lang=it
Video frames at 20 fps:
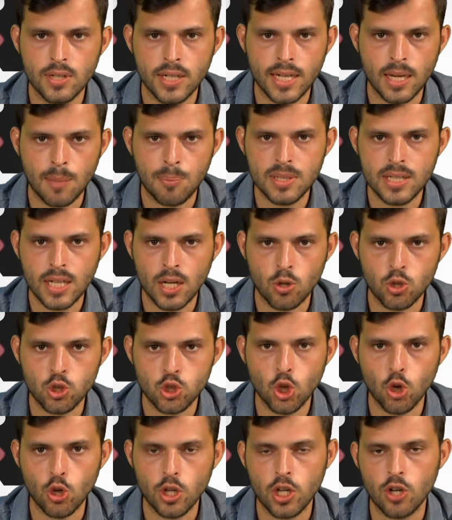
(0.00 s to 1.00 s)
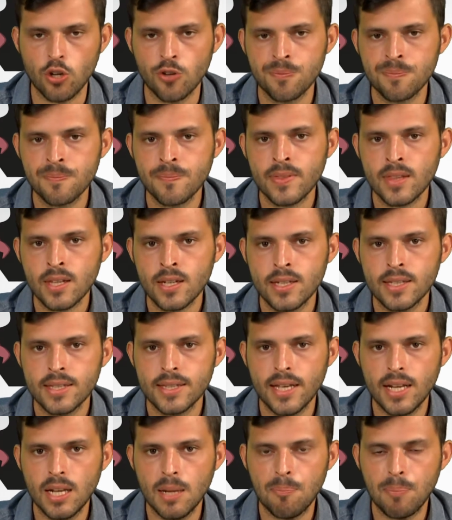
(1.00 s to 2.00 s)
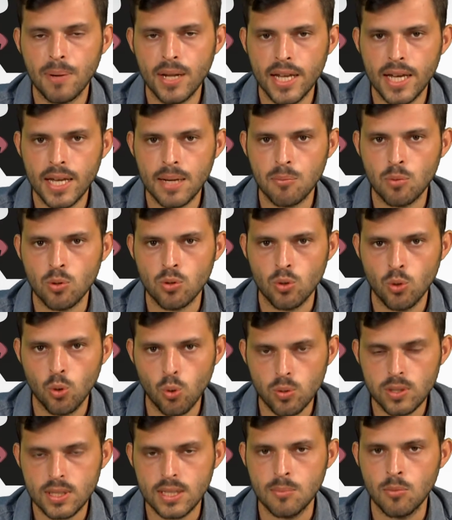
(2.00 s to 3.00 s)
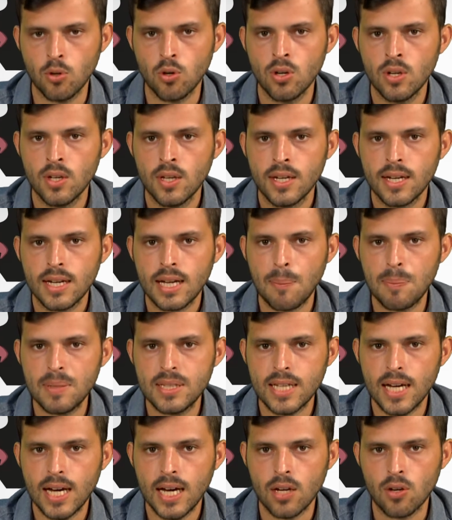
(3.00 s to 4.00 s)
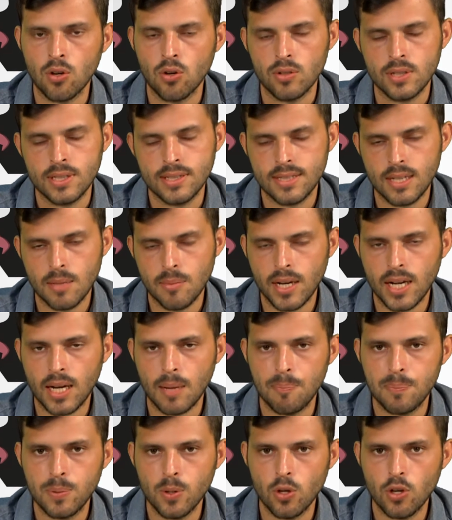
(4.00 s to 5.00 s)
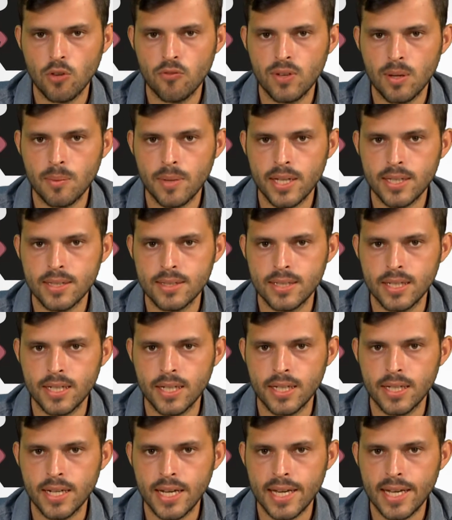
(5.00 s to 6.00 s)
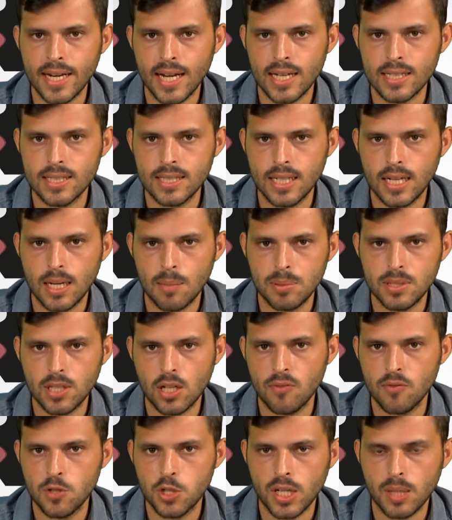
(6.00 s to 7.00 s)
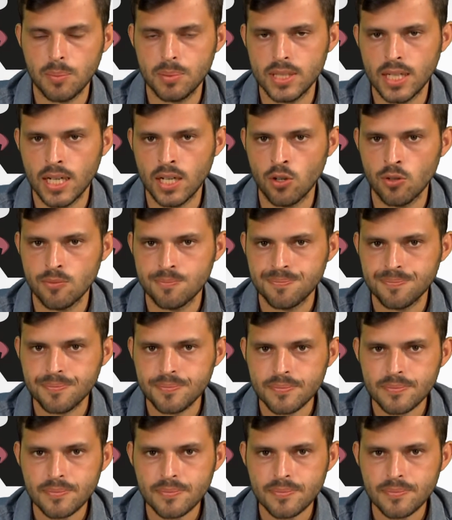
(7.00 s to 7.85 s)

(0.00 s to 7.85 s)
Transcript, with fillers: il capitano storico del Palermo, l'ultimo capitano insieme a Cappioli ovviamente nei gradi di capitano e vice capitano